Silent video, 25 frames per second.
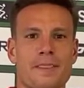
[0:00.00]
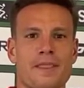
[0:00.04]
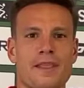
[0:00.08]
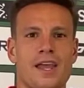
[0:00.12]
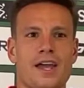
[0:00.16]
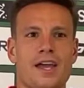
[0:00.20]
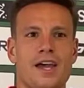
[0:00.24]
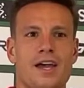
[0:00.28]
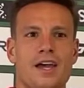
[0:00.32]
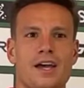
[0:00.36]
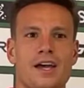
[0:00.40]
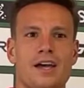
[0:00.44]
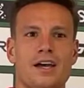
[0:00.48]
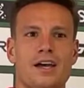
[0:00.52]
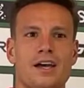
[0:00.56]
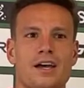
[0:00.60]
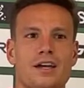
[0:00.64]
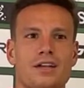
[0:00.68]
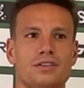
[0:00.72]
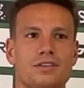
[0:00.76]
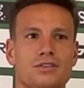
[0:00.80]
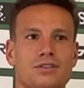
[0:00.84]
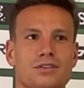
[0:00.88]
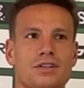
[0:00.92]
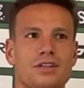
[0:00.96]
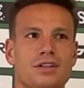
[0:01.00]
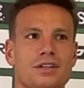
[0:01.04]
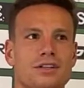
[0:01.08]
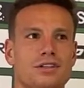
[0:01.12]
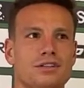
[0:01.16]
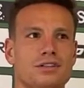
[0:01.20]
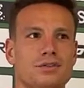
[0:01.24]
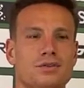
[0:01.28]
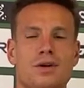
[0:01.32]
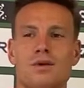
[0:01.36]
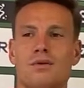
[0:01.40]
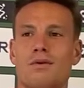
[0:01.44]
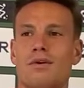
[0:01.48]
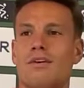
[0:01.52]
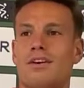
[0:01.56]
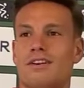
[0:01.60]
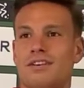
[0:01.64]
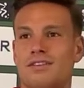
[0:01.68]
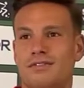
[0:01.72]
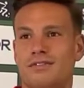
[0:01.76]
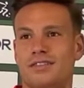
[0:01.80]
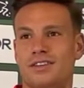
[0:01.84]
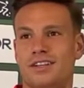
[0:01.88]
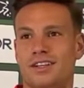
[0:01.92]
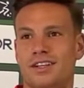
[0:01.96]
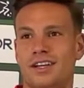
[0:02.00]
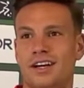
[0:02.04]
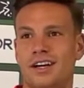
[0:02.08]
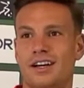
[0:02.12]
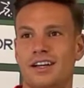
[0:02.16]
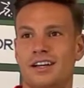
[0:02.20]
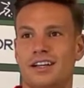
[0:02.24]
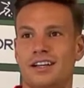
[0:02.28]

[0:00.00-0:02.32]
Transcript: eh, di, di, una nuova sfida.